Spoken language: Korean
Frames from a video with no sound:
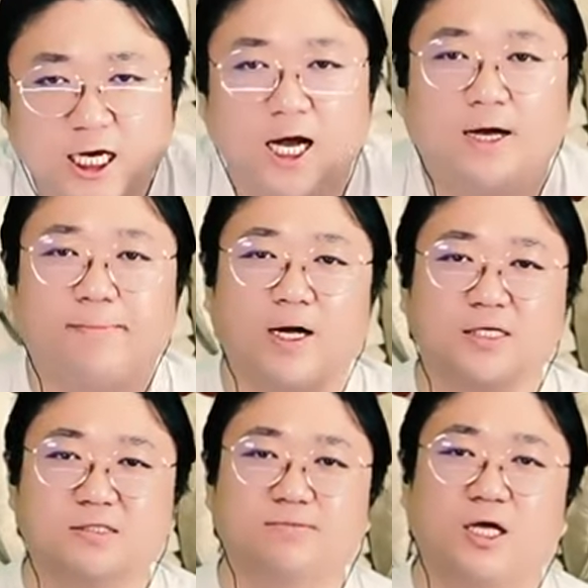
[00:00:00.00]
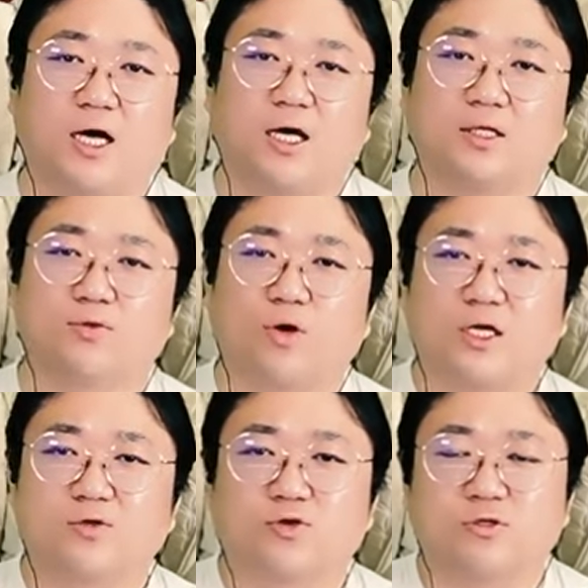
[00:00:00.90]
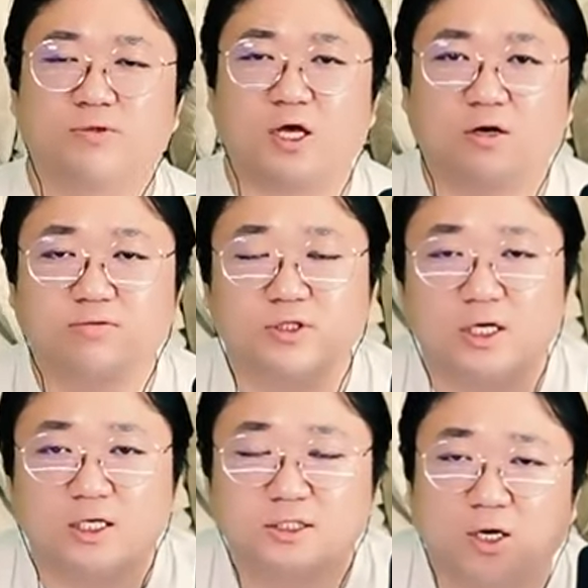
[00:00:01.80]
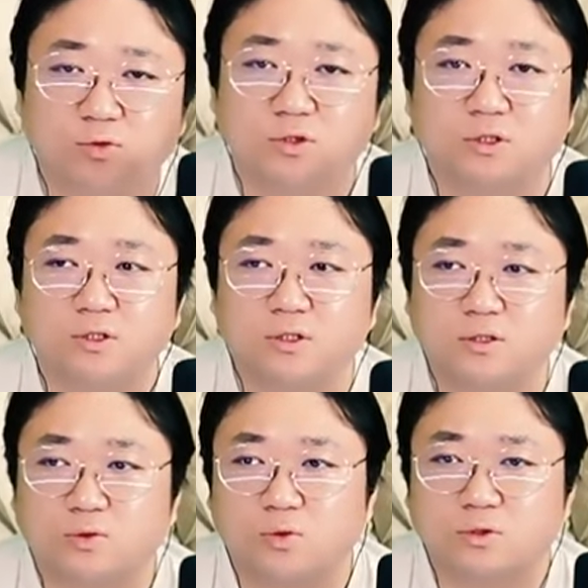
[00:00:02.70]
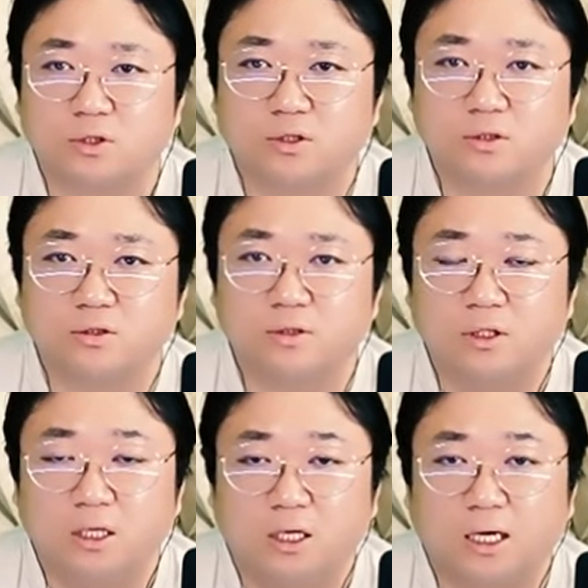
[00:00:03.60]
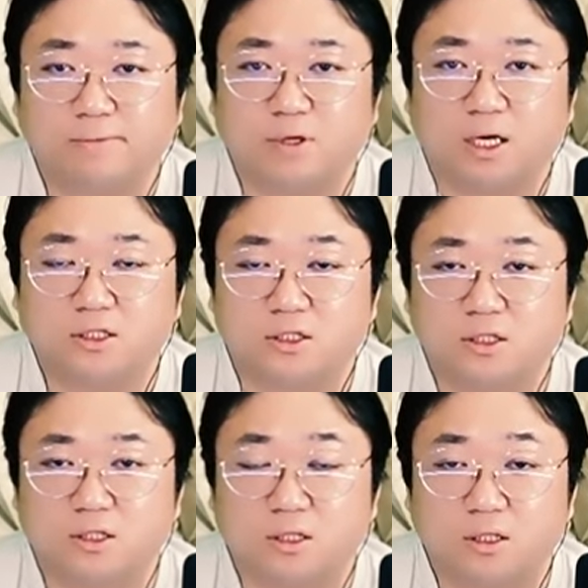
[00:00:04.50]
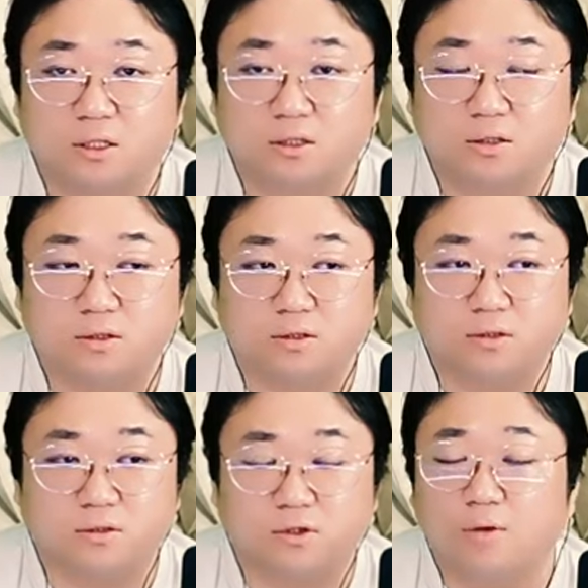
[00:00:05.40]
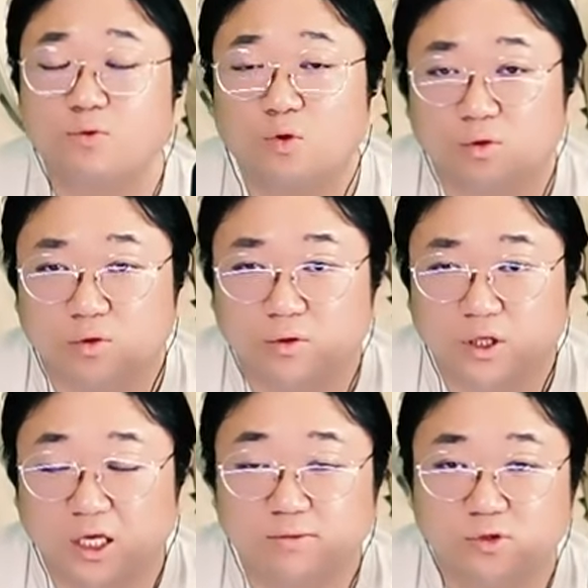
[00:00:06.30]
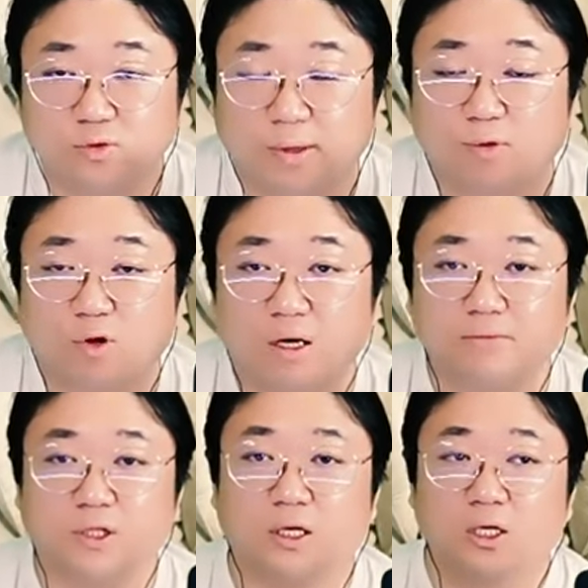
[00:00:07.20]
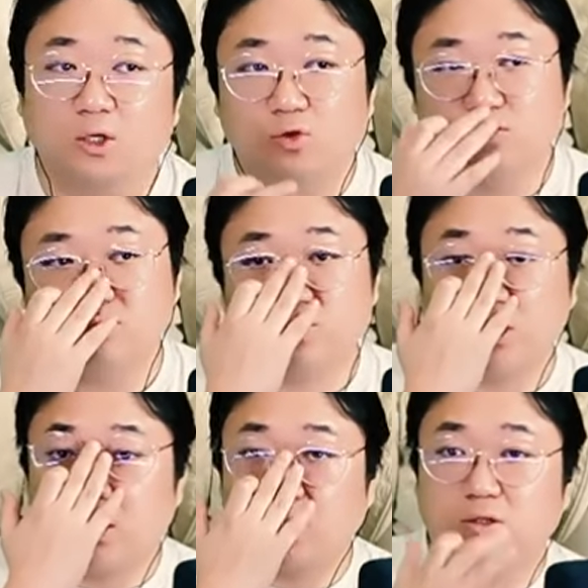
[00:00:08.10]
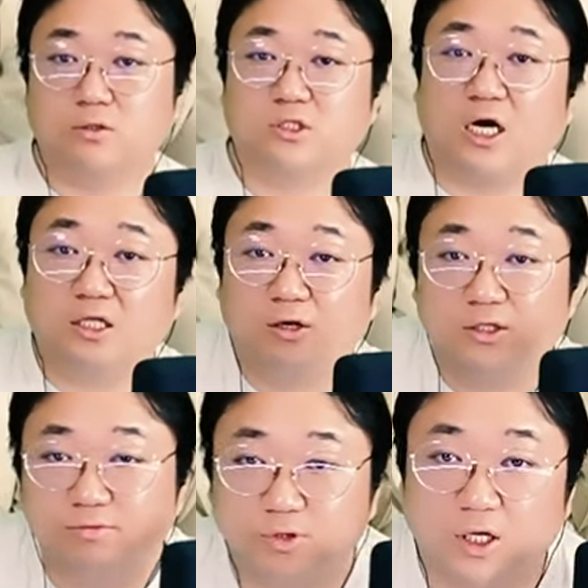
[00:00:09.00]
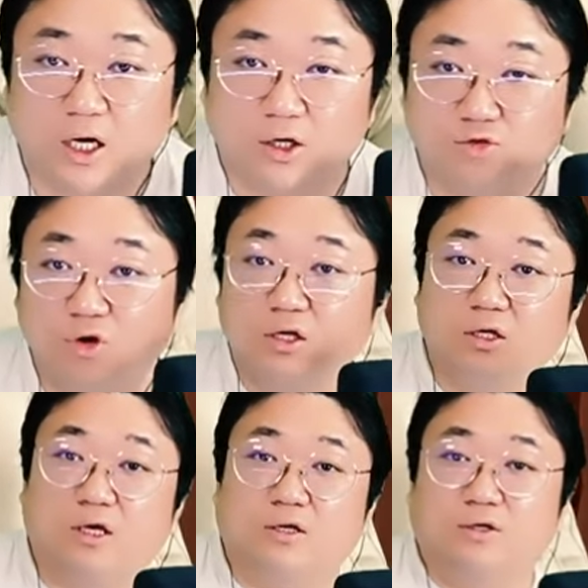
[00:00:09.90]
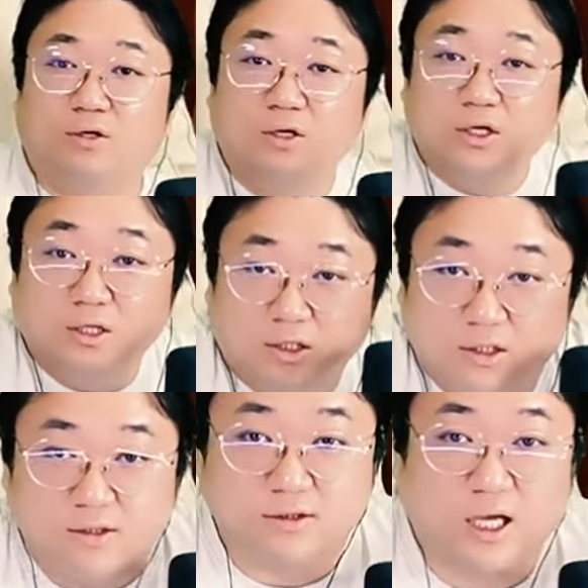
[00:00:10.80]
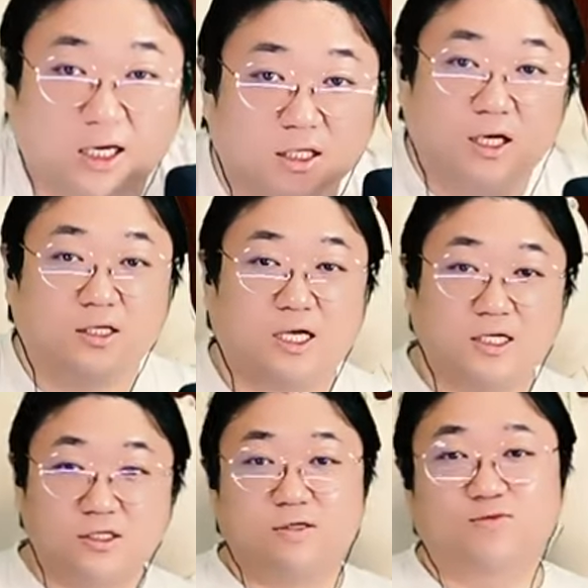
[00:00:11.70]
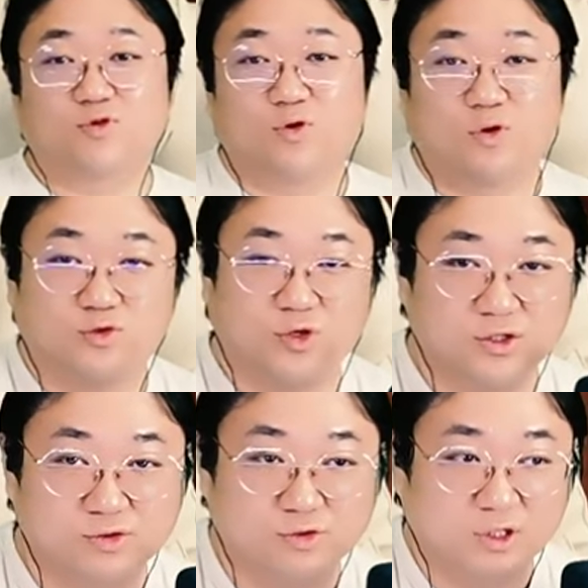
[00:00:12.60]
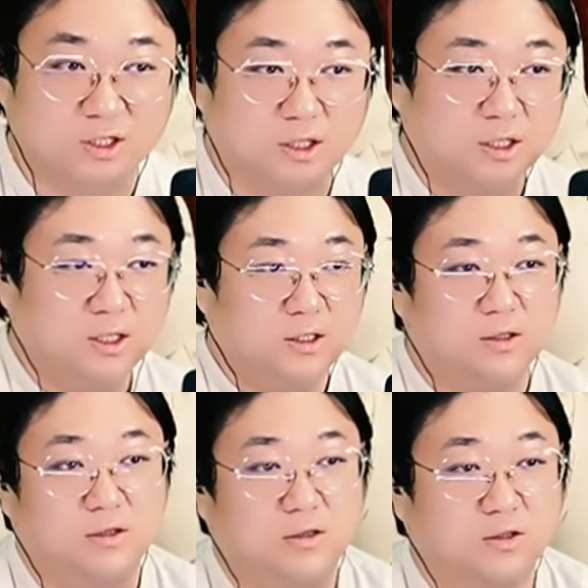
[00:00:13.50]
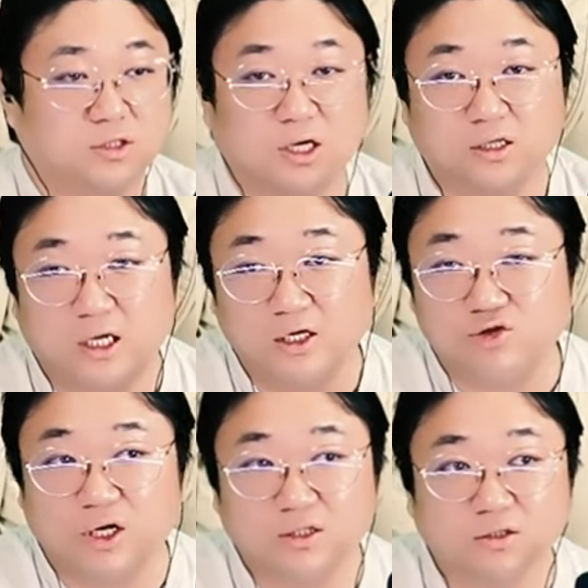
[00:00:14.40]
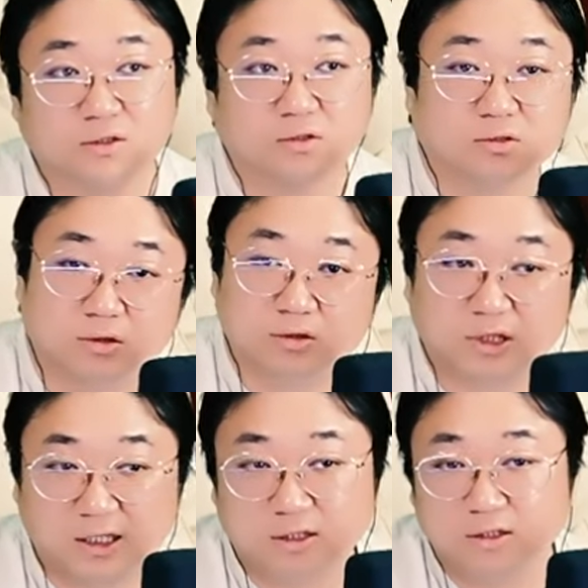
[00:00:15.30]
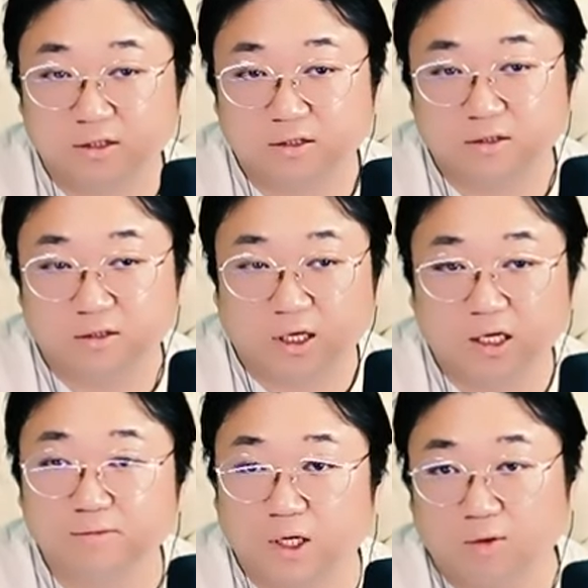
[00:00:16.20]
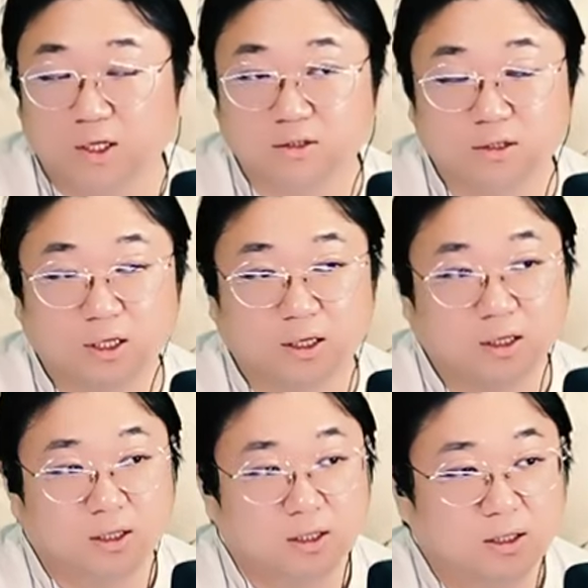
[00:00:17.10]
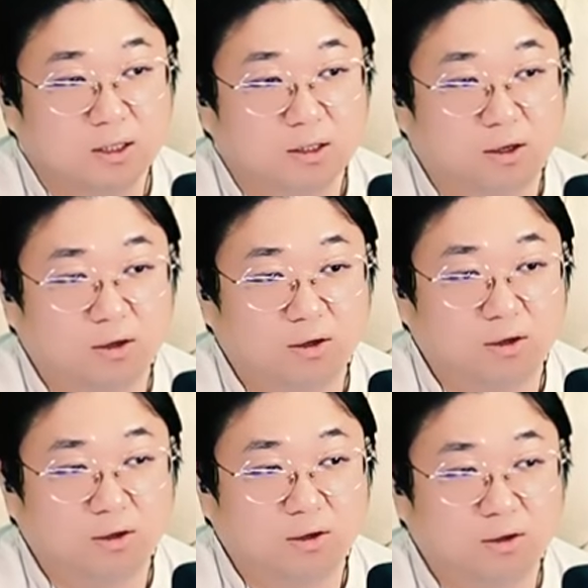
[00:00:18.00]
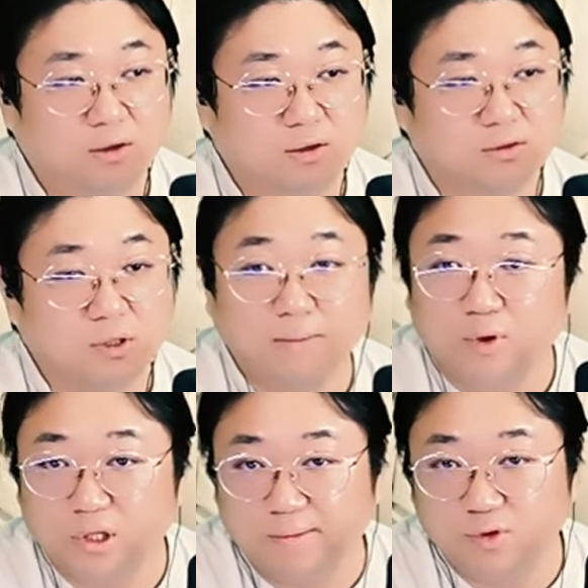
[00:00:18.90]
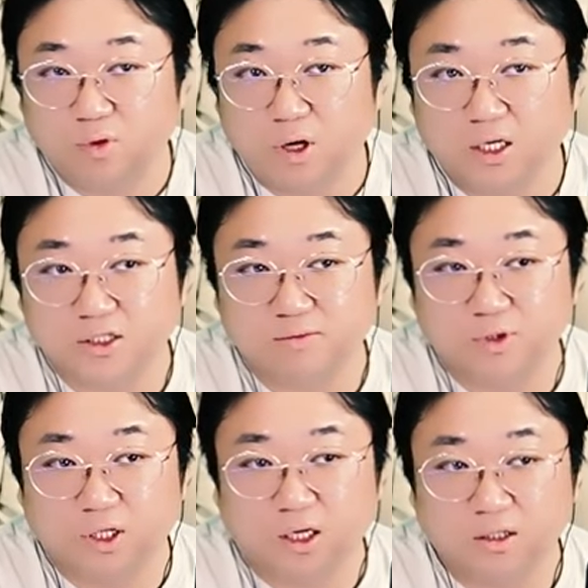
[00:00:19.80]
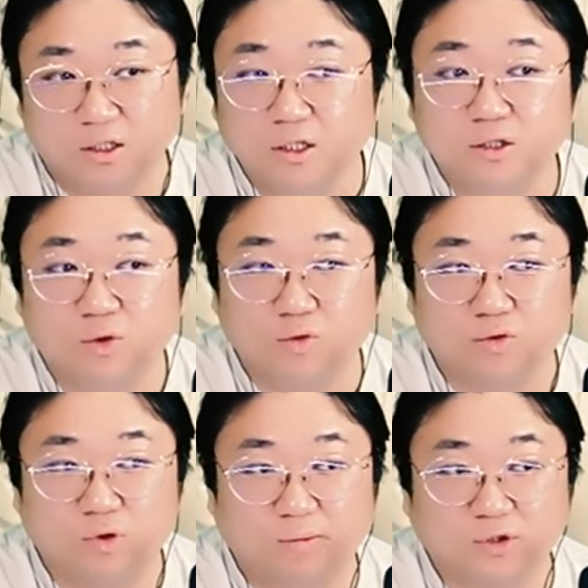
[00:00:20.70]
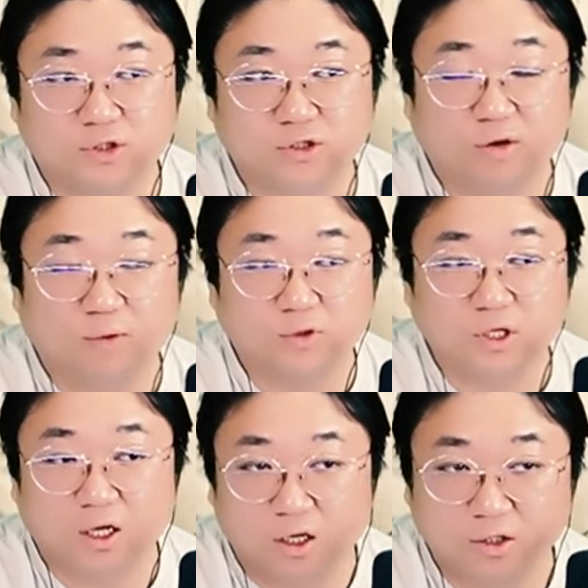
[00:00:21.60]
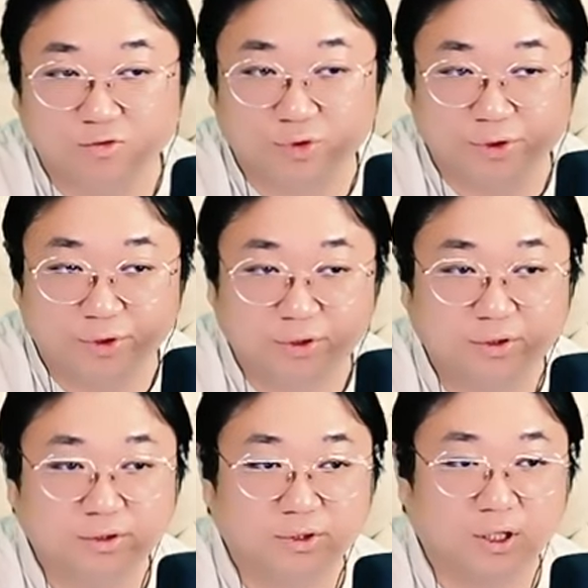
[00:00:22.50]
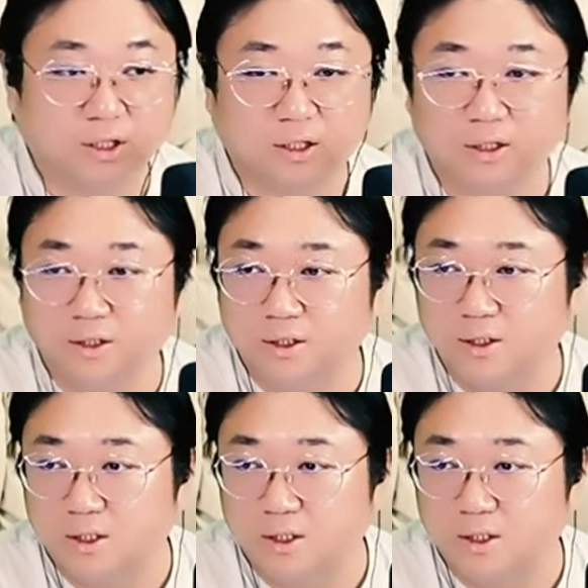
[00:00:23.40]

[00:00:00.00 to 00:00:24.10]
자 반갑습니다 노래하는 코트입니다 여러분들 자 오늘 또 저희 그 라이프랑 같이 그 협동 게임을 좀 해볼까 합니다. 요즘 굉장히 장안의 화제입니다. 유행이에요. 이 다리에 사슬을 묶고 죄수들이 어, 어딘가를 탈출하는 그런 그 사슬 게임이라고 하는데 어, 한번 해보도록 하겠습니다. 2인용으로 한번 즐겨볼 생각이고요. 네.